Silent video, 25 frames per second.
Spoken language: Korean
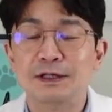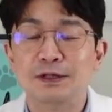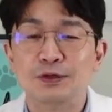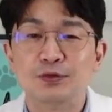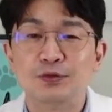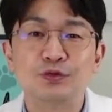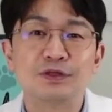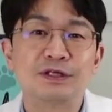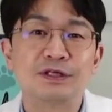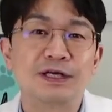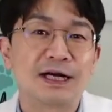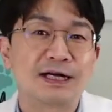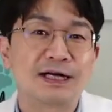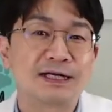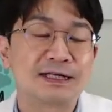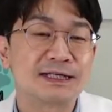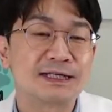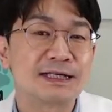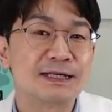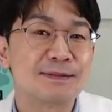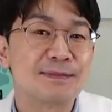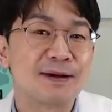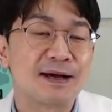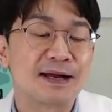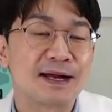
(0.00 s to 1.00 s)
우리가
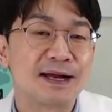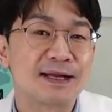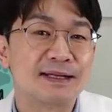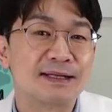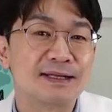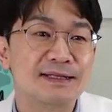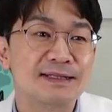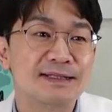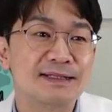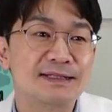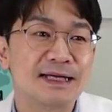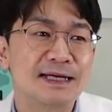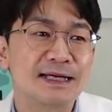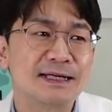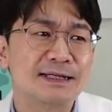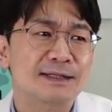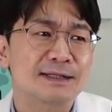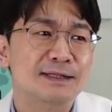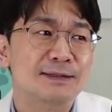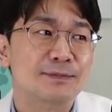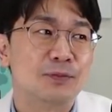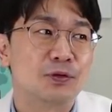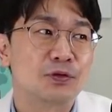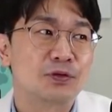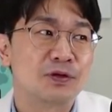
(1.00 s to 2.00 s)
흔히 말하는 이제
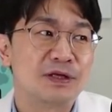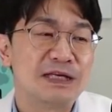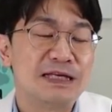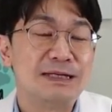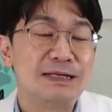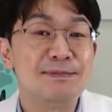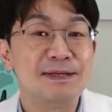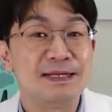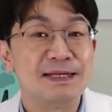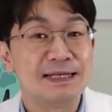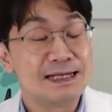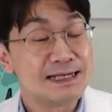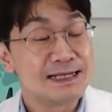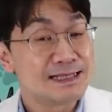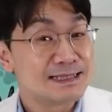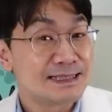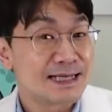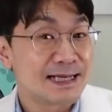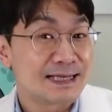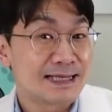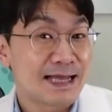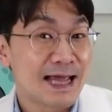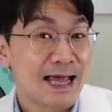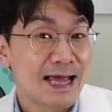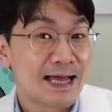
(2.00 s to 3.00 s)
보통 이민
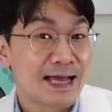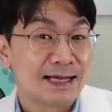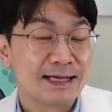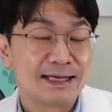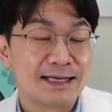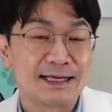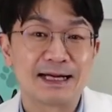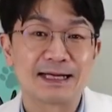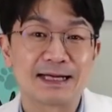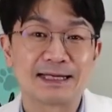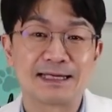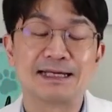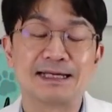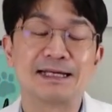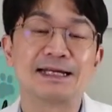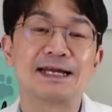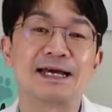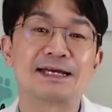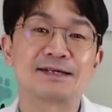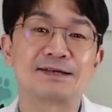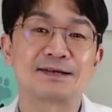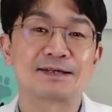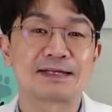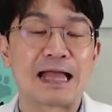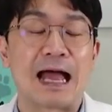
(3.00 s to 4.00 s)
1세대 그러니까
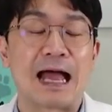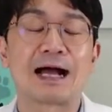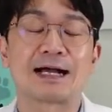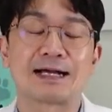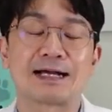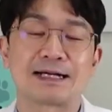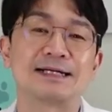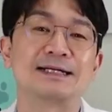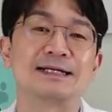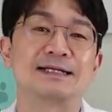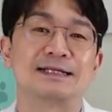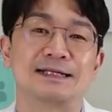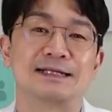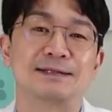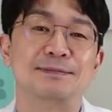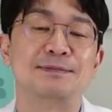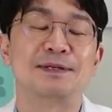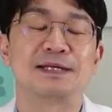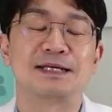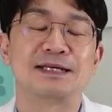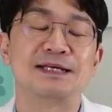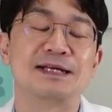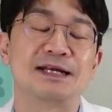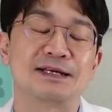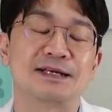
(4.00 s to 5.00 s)
길에서 다 큰 이미
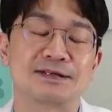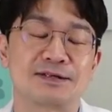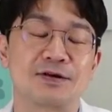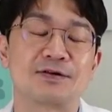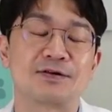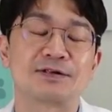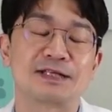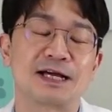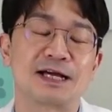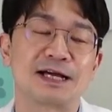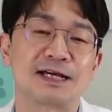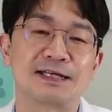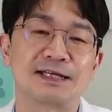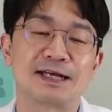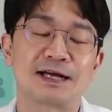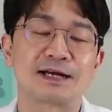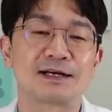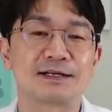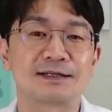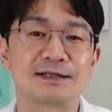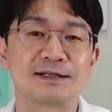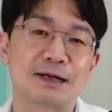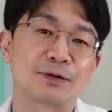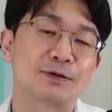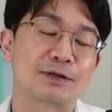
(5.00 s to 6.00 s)
길에서 성장이 다
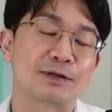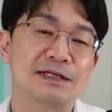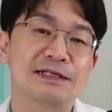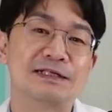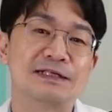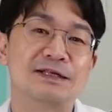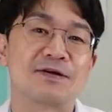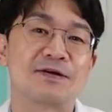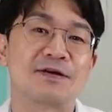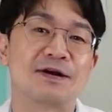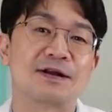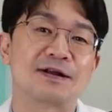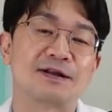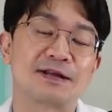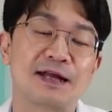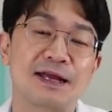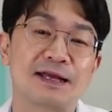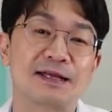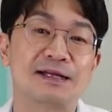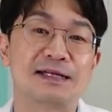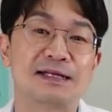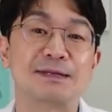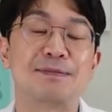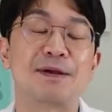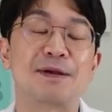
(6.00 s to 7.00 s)
끝나고 길 생활하는
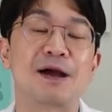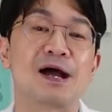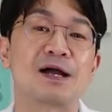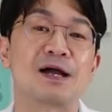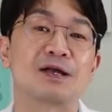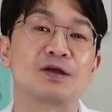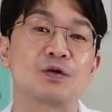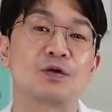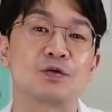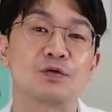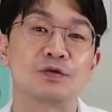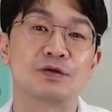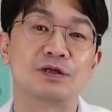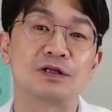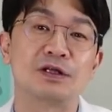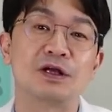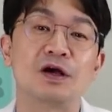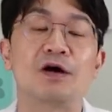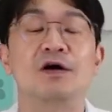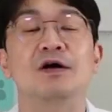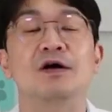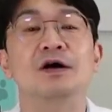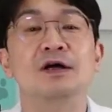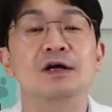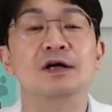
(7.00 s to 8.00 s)
아이를 입양한
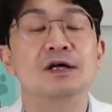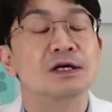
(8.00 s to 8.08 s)
경우는요